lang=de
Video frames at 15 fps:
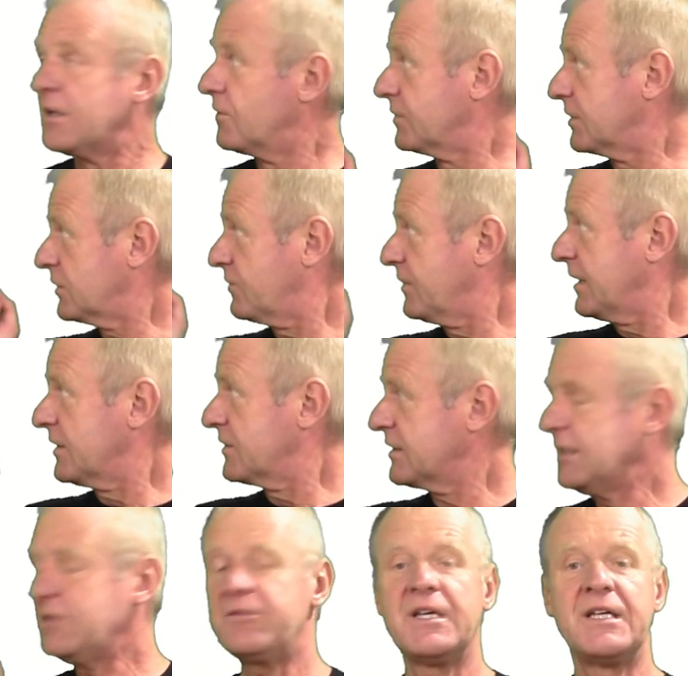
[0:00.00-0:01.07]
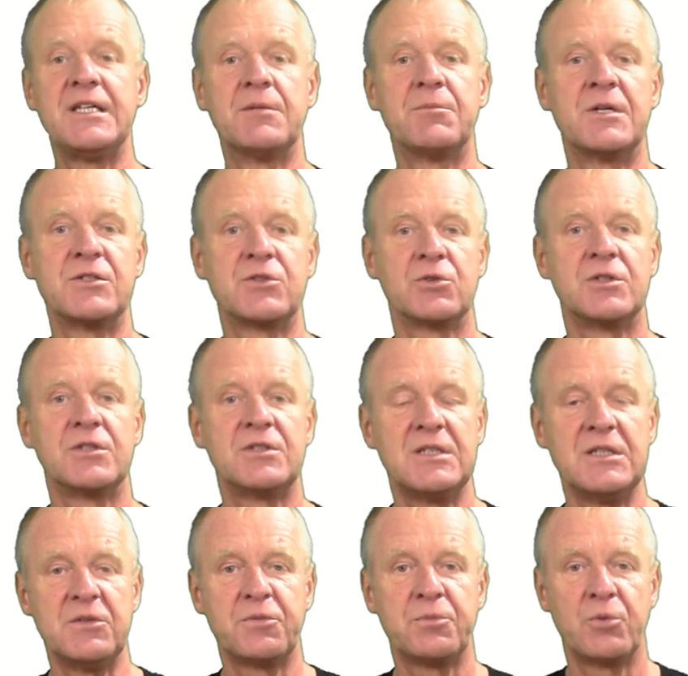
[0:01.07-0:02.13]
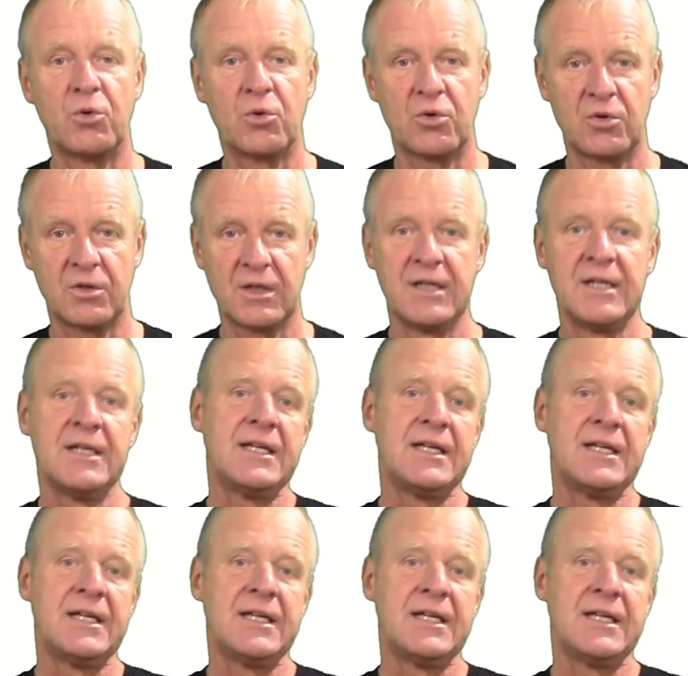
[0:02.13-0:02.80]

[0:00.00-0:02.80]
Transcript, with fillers: Und deswegen sehen wir hier mal so eine Tiefbohrung.